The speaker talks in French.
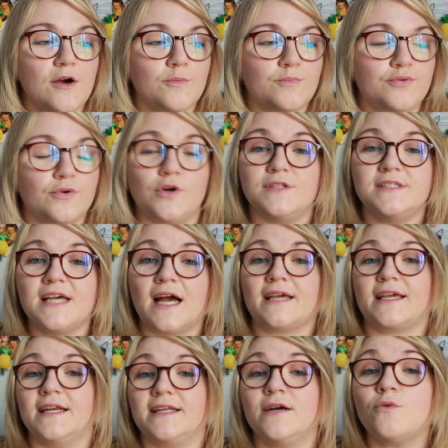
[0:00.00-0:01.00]
pour euh, dire à
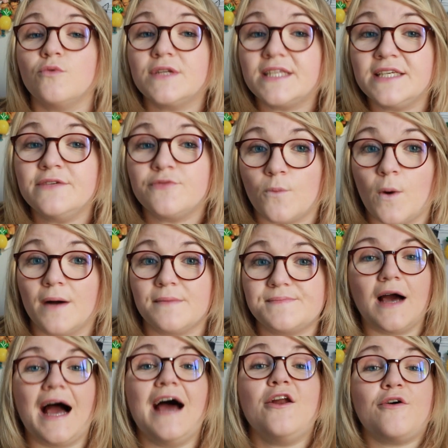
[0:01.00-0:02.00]
quelqu'un qu'on le kiffe quoi.
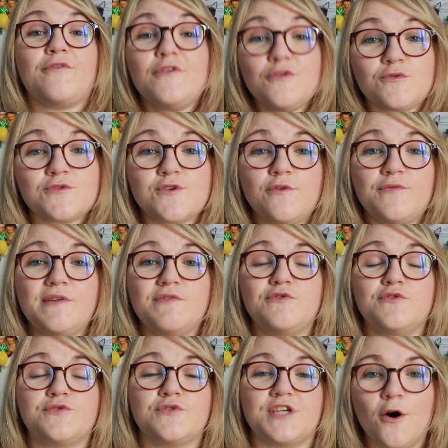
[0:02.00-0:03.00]
Alors venons-en au
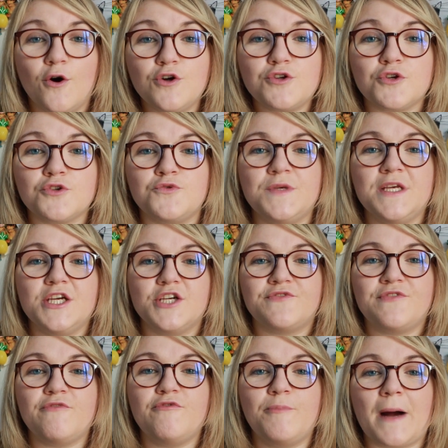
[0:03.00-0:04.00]
du sujet. Aujourd'hui, je
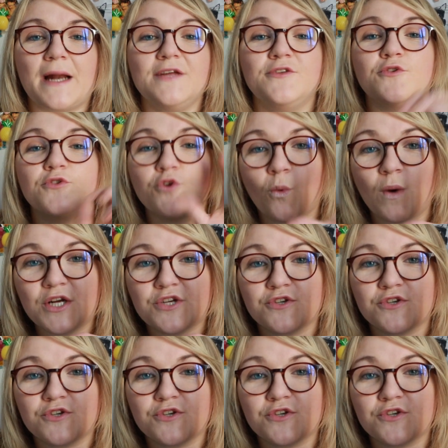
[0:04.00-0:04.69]
vais vous parler de trois